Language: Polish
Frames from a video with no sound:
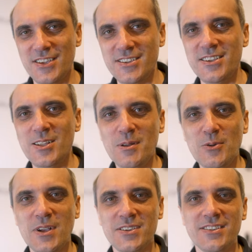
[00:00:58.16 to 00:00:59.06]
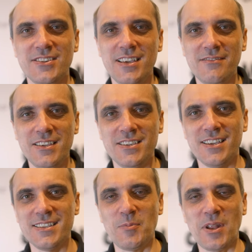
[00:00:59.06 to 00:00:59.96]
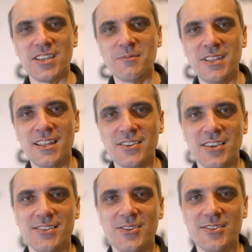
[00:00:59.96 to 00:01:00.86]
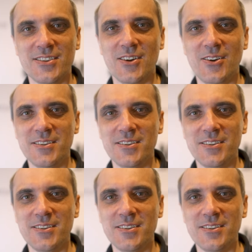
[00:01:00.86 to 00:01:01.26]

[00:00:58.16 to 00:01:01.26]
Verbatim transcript: Cześć, dzień dobry, Łukasz Jędrzejewicz. Zapraszamy na nasze stoisko